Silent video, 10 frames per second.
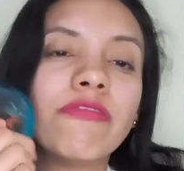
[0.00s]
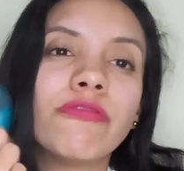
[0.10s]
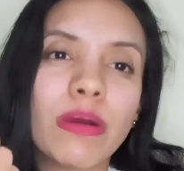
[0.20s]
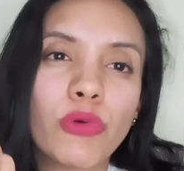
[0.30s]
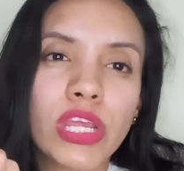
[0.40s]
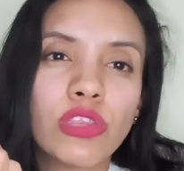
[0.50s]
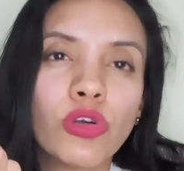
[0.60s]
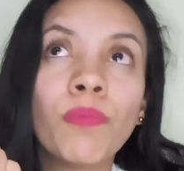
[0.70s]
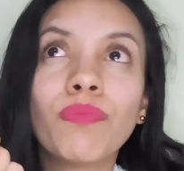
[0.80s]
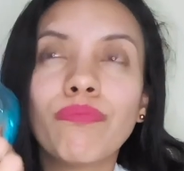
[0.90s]

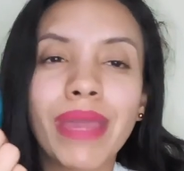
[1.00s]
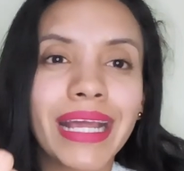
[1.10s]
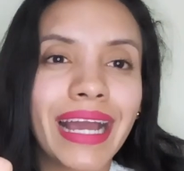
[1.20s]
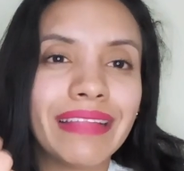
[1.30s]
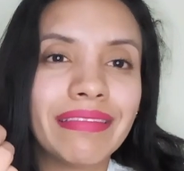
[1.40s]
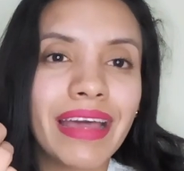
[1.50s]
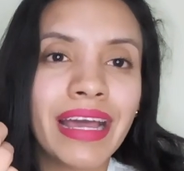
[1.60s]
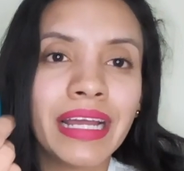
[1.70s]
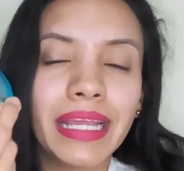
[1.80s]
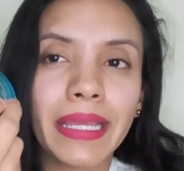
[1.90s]
favorito, me
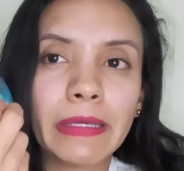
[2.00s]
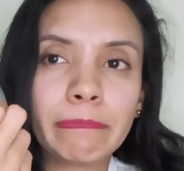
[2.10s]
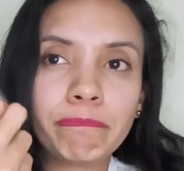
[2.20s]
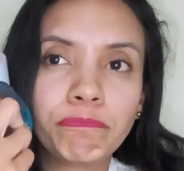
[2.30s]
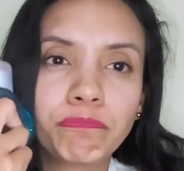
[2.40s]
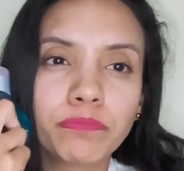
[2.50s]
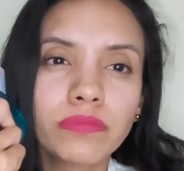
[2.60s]
encanta... Em,